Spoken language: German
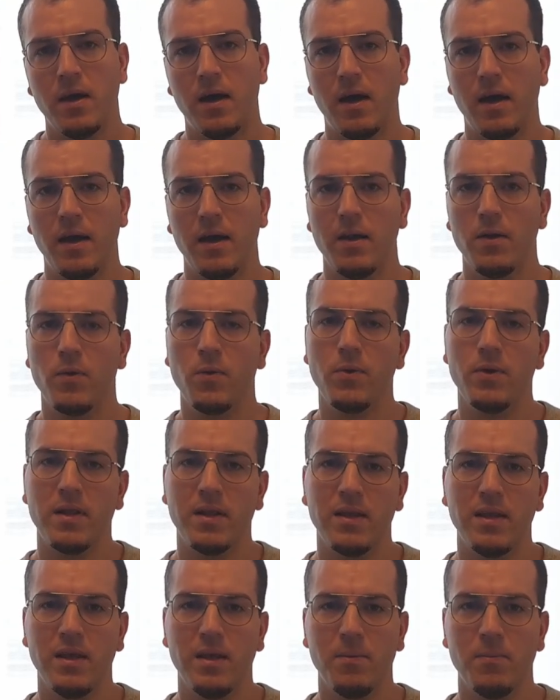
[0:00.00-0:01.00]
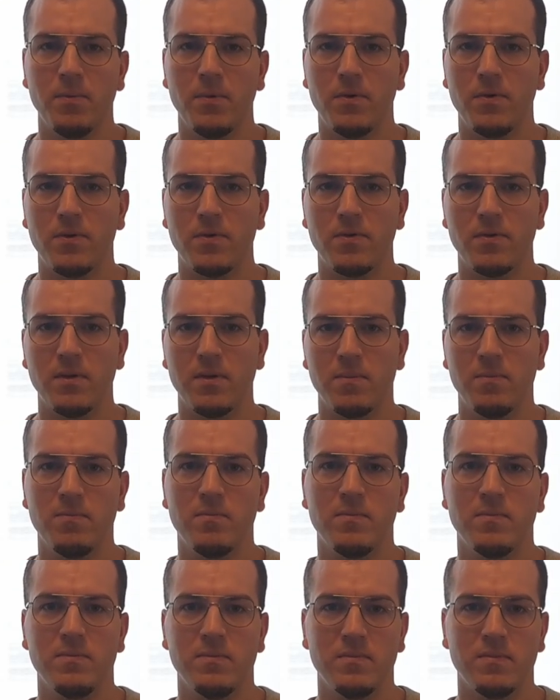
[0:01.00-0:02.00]
ein Unternehmen aus
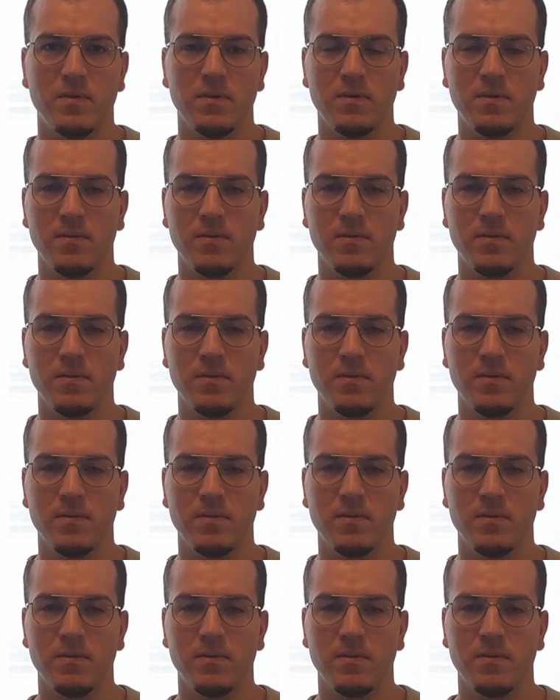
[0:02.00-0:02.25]
dem